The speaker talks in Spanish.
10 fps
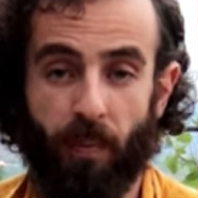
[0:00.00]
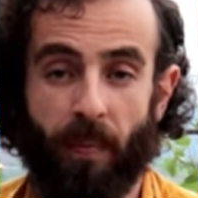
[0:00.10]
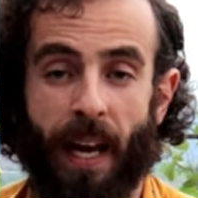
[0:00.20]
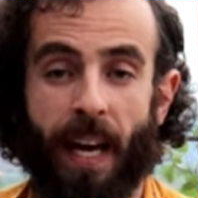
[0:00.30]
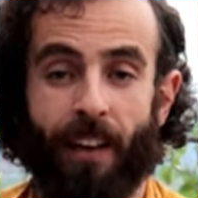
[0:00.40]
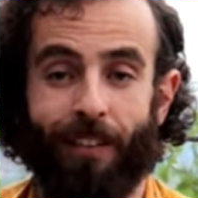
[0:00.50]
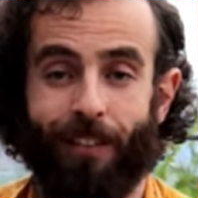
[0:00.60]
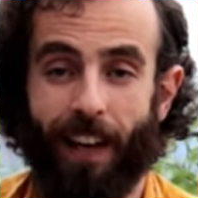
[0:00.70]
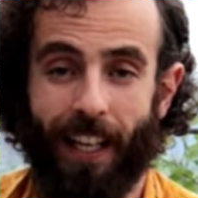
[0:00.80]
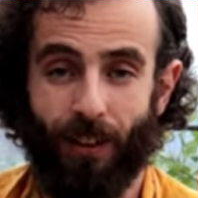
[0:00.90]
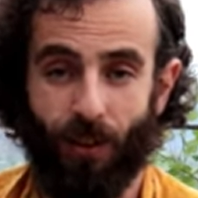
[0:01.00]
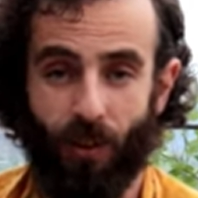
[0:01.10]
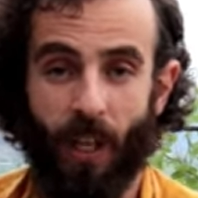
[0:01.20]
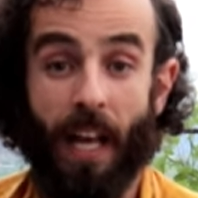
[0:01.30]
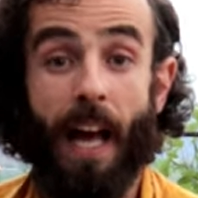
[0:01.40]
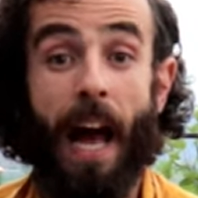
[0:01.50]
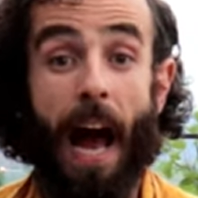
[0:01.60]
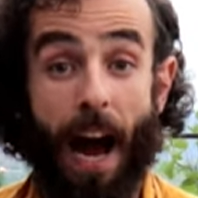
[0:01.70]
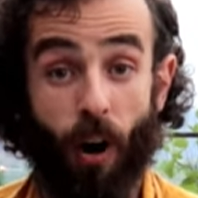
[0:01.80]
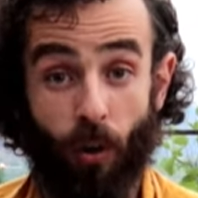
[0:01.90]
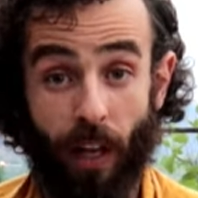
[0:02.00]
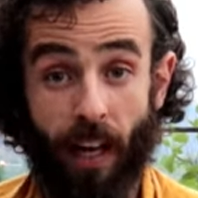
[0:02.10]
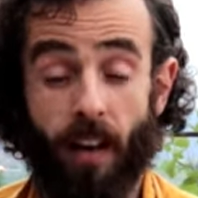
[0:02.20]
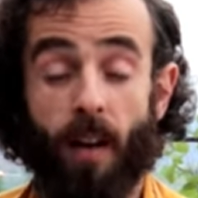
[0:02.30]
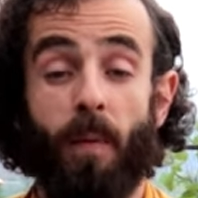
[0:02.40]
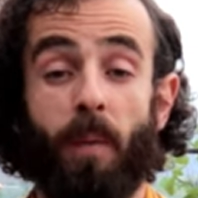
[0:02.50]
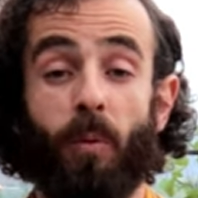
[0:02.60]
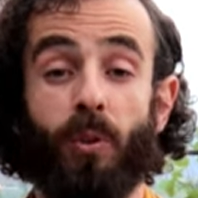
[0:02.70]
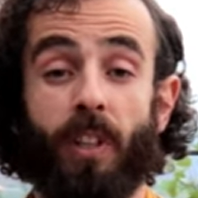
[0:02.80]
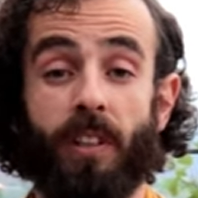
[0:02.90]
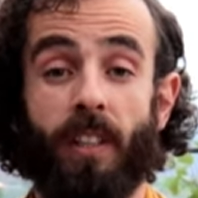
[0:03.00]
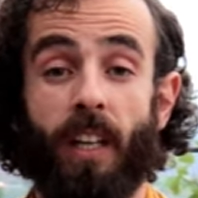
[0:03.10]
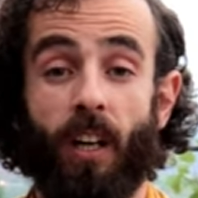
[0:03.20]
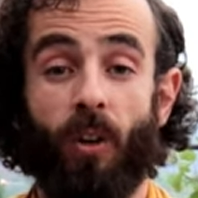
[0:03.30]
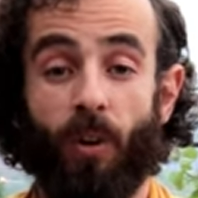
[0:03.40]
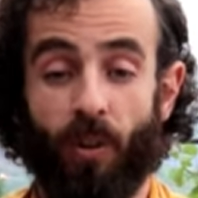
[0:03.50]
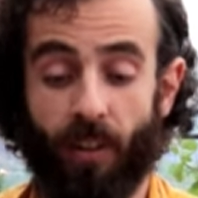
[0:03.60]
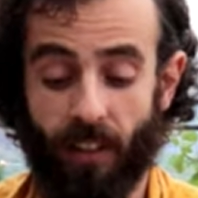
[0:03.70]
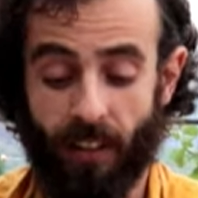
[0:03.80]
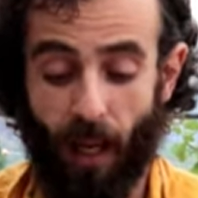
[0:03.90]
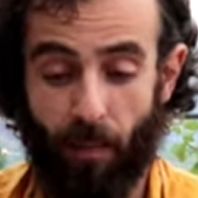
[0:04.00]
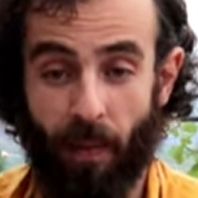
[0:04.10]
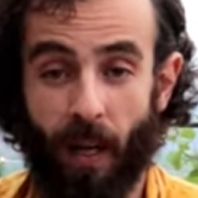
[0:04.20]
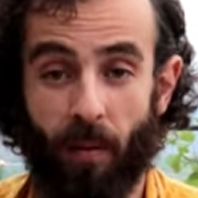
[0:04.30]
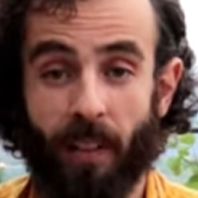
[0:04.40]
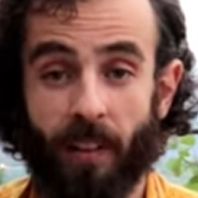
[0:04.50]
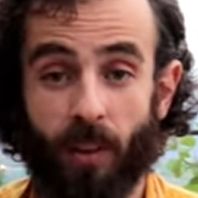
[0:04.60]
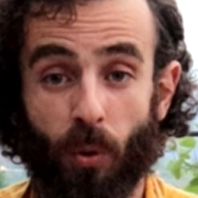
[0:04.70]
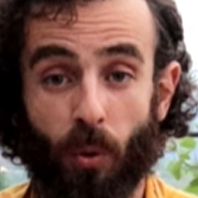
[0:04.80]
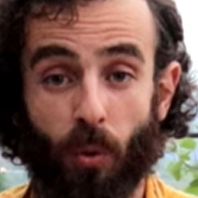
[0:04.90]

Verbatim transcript: Perfecto. Ahora vamos a hacerlo desde la pelvis